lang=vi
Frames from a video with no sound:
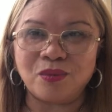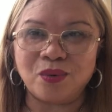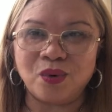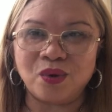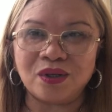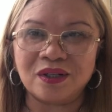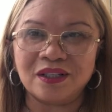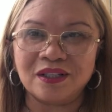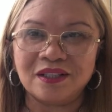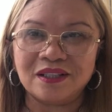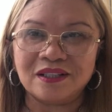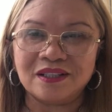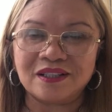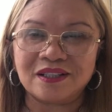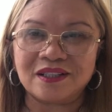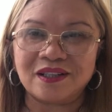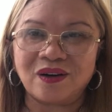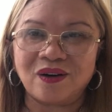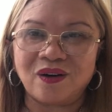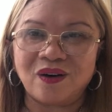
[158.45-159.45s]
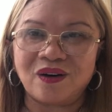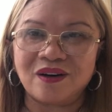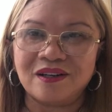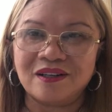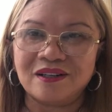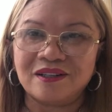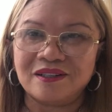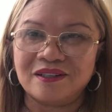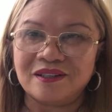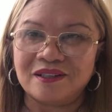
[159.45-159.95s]
muốn cho
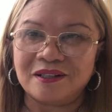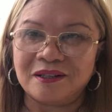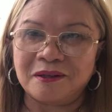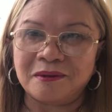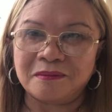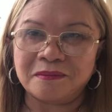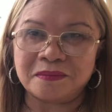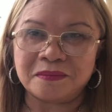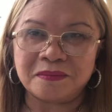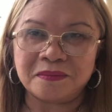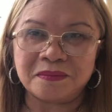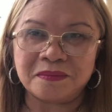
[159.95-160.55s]
ờ,